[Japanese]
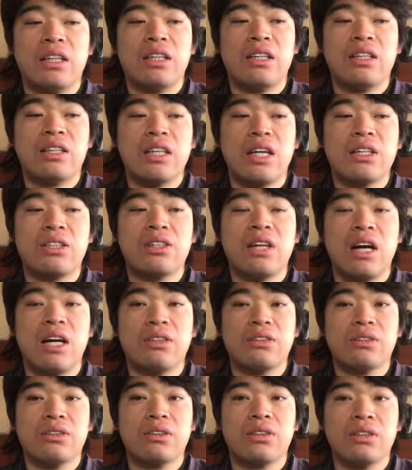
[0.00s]
最初はあ
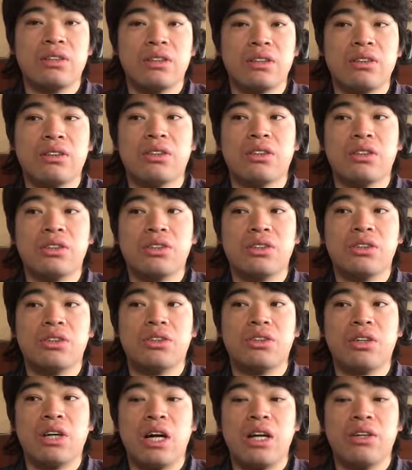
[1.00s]
の、の
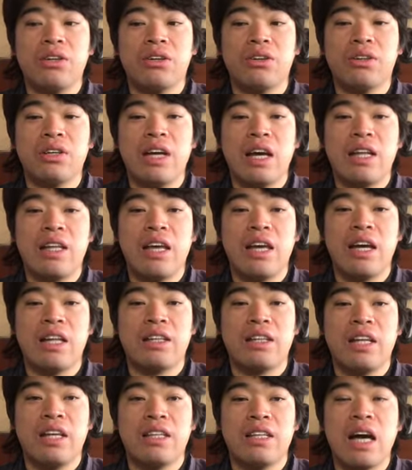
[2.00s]
中華料理屋でやっ
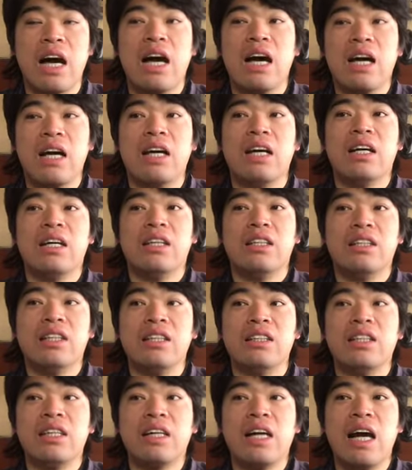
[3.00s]
てさ、二
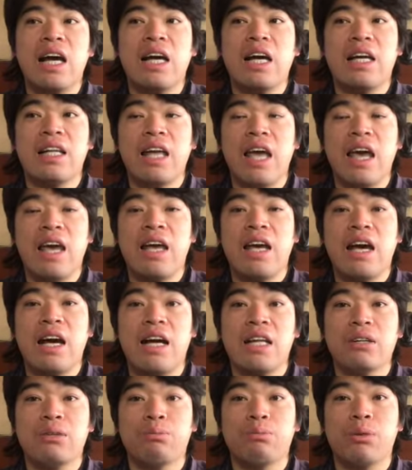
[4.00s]
次会がね、
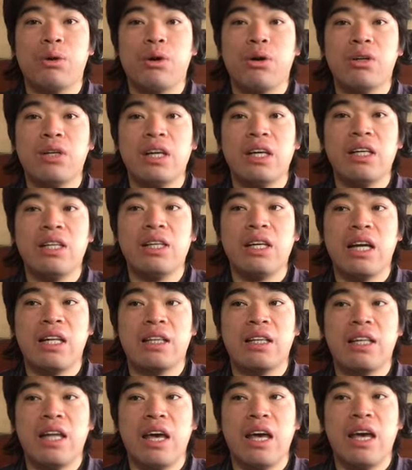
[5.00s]
あの、ボーリングやっ
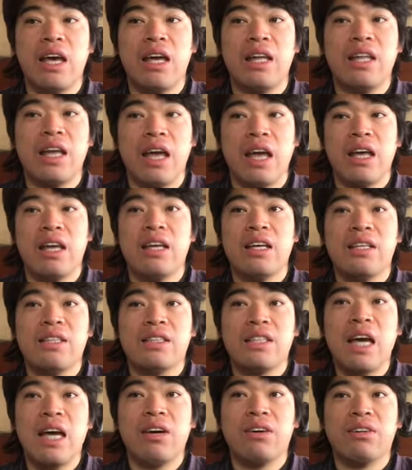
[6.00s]
てね、
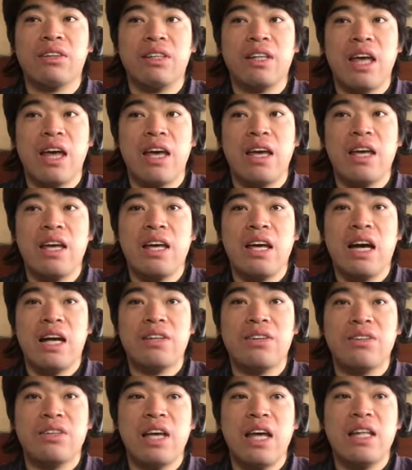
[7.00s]
最後にね、あ
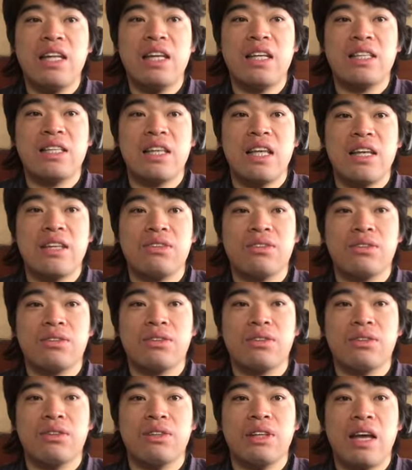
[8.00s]
の、デニーズでちょっ
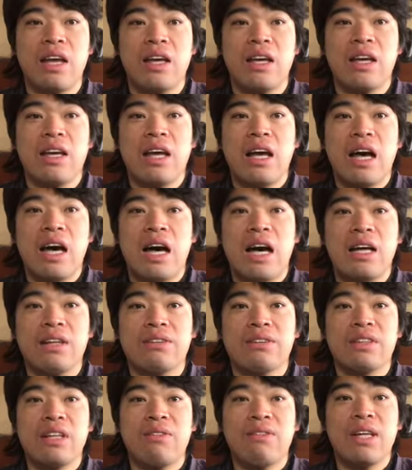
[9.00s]
とね、あ
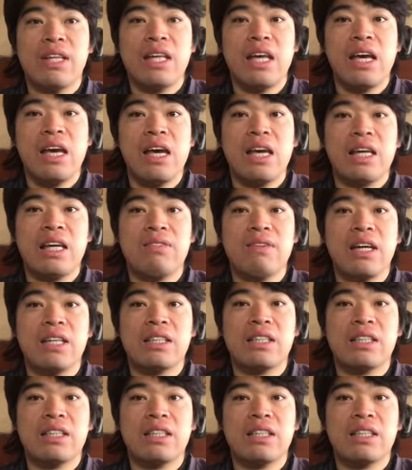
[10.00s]
の食べてきまし